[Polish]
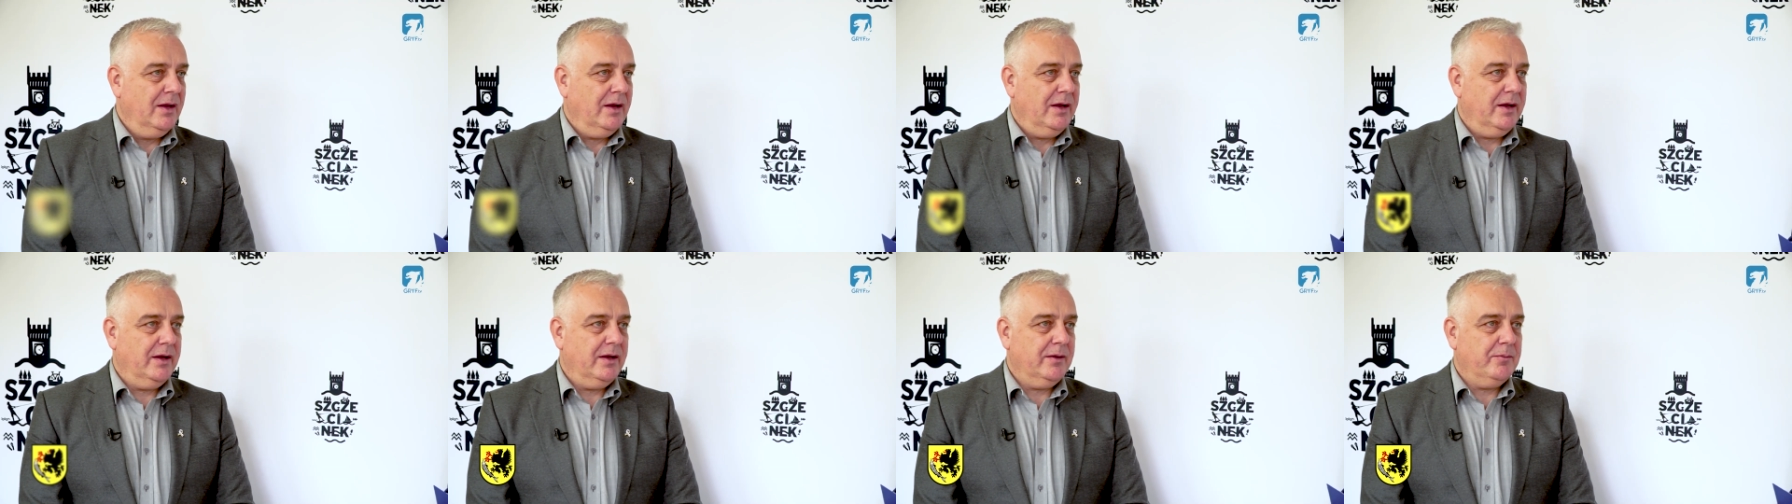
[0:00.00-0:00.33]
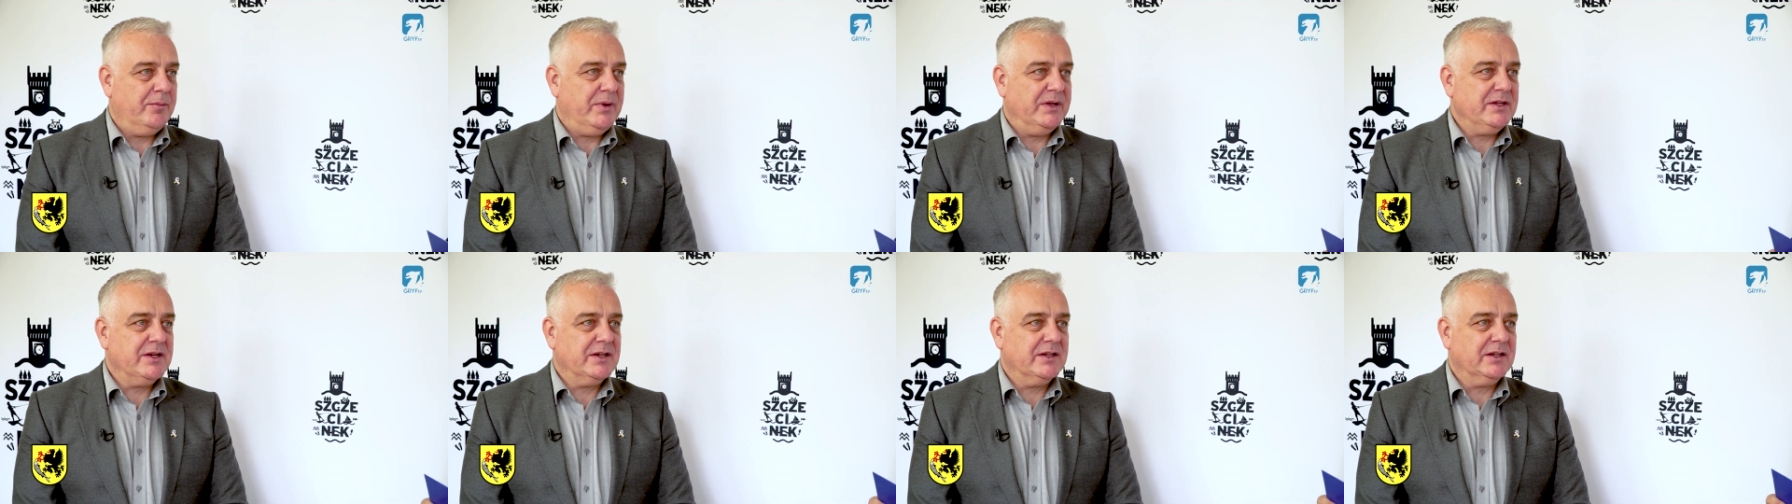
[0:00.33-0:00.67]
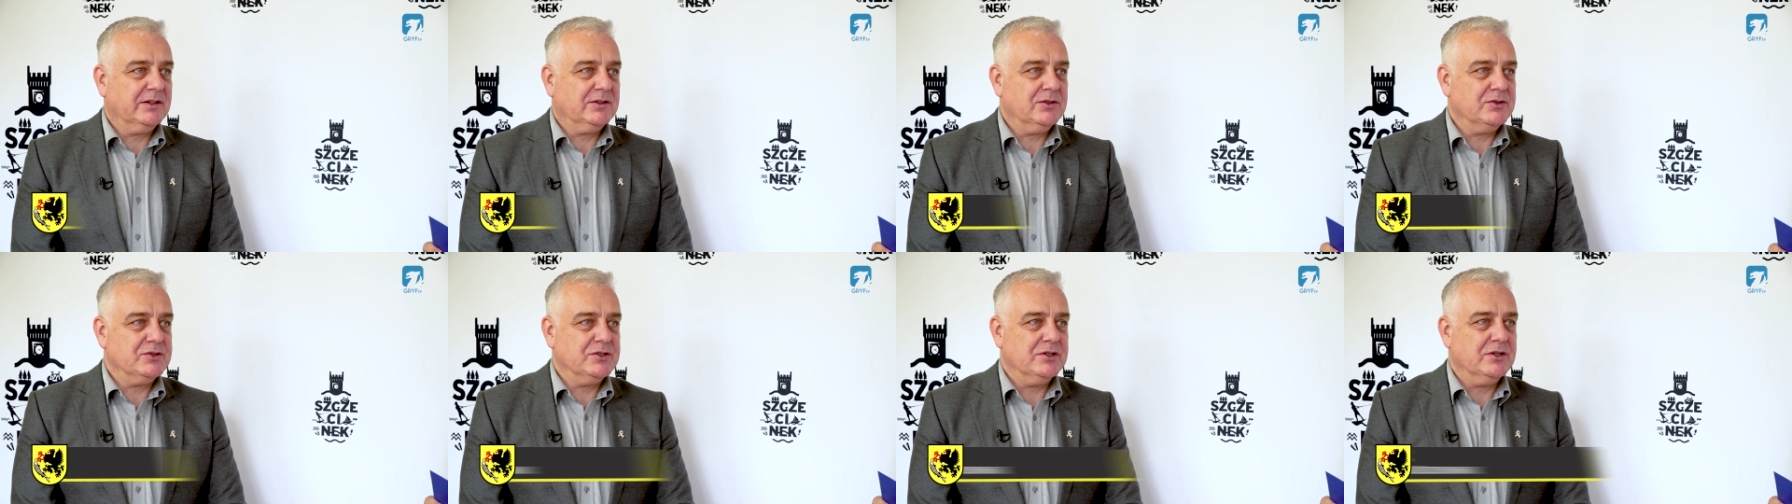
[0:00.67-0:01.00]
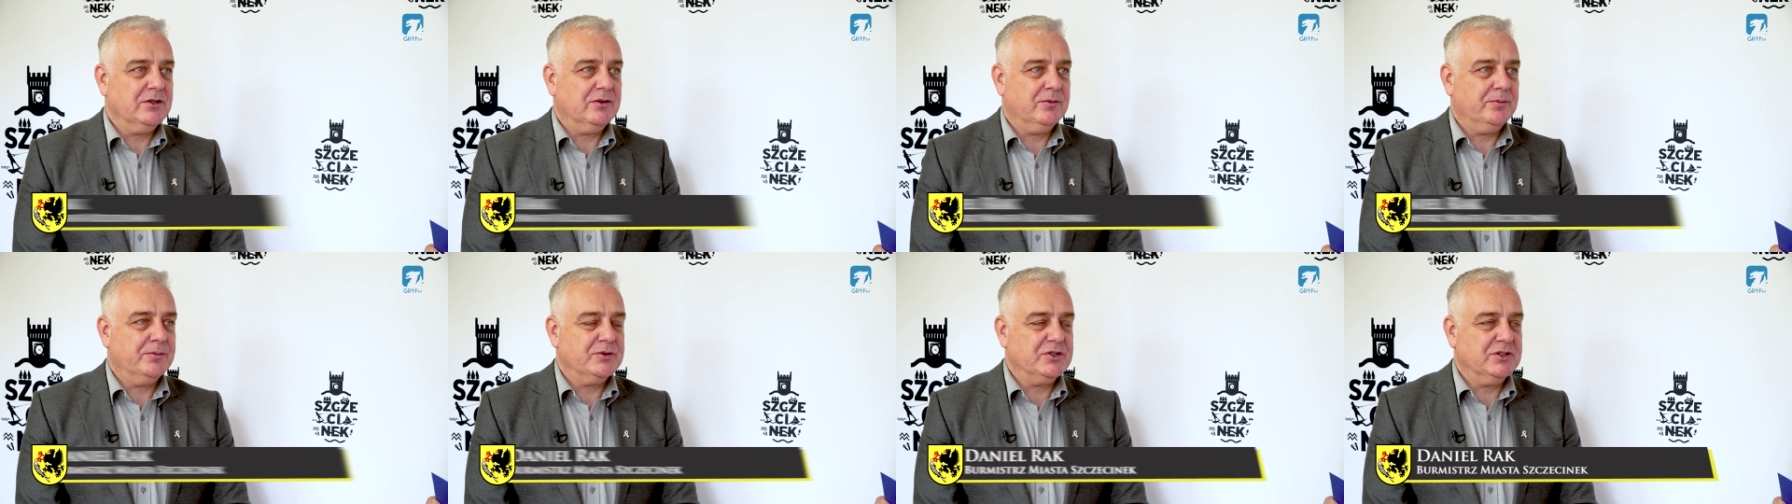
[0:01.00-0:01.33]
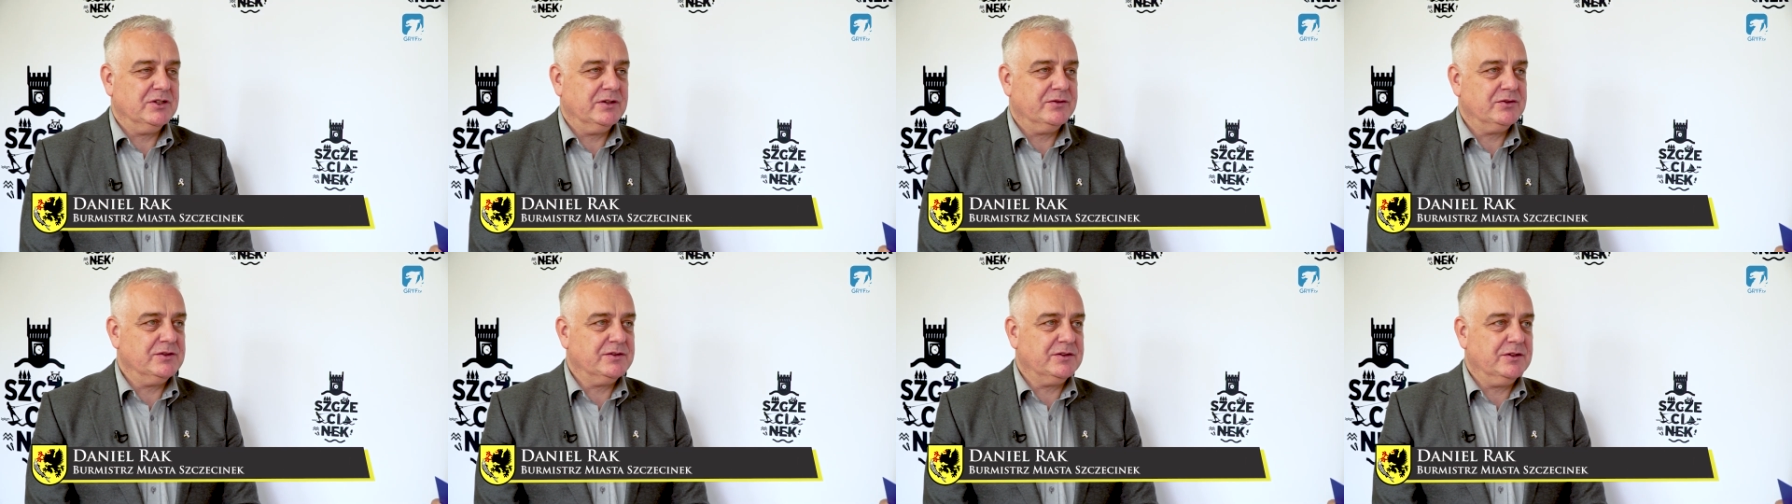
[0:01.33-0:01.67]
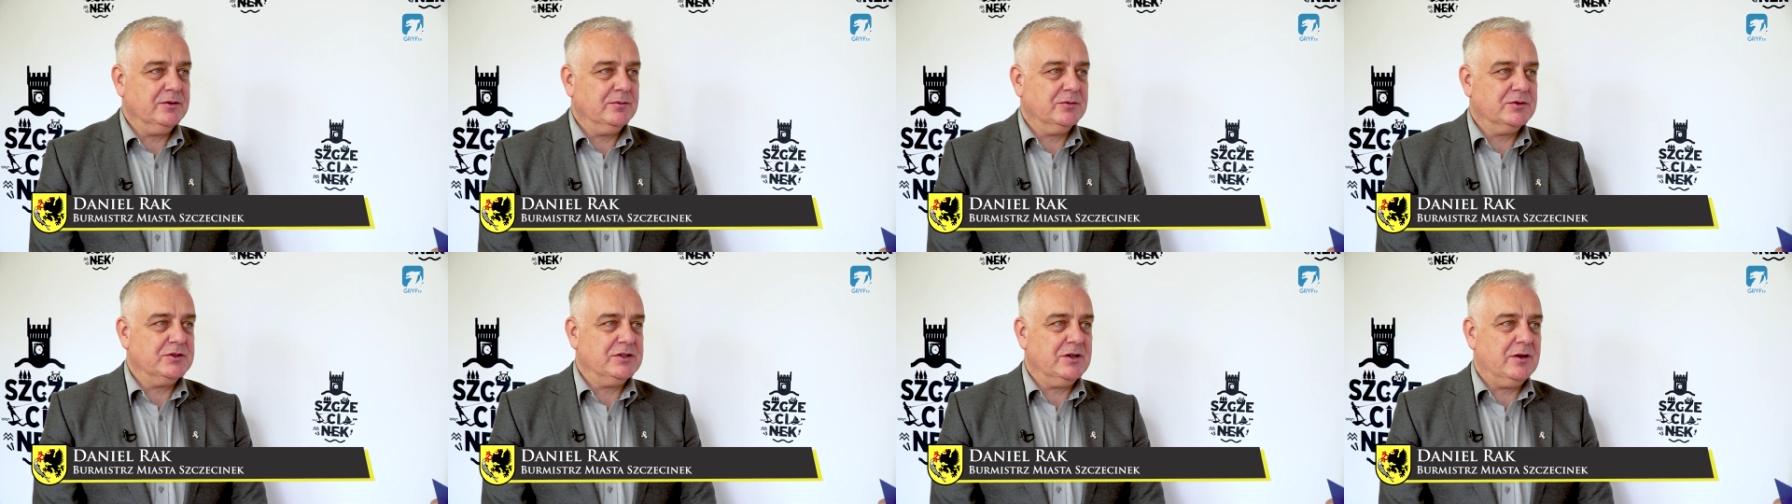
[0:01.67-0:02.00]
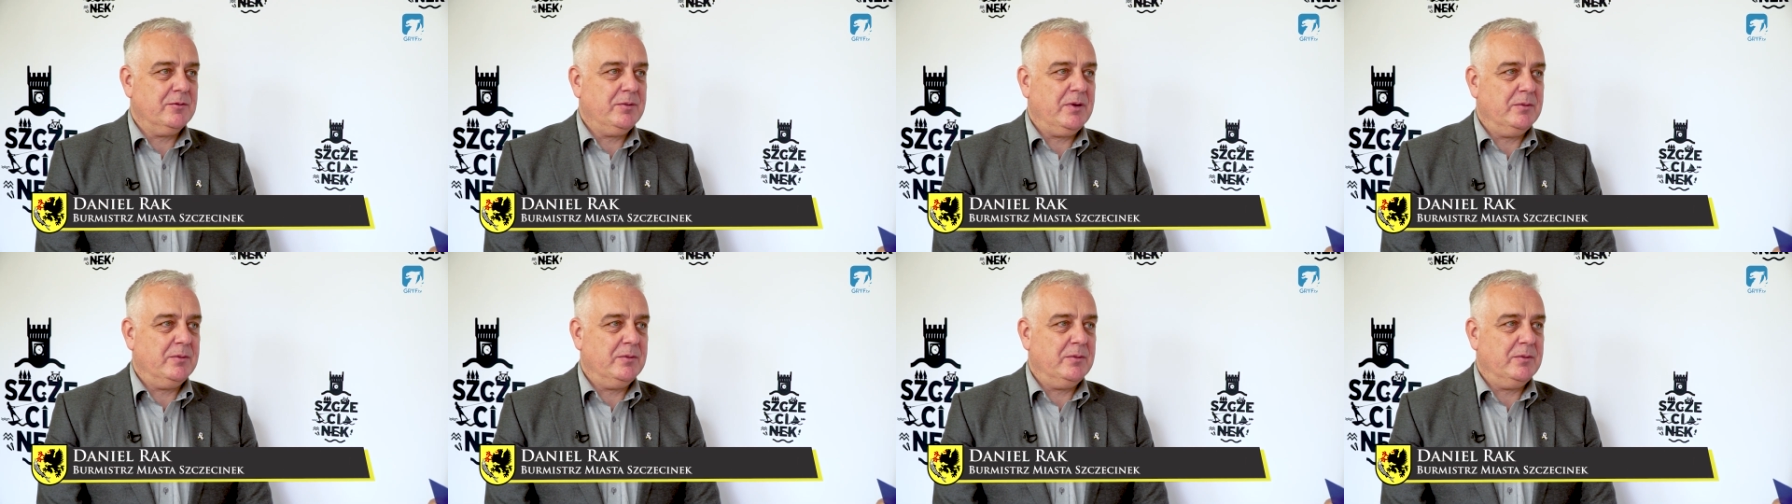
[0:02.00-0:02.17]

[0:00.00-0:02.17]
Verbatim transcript: E, panie redaktorze, no przede wszystkim trzeba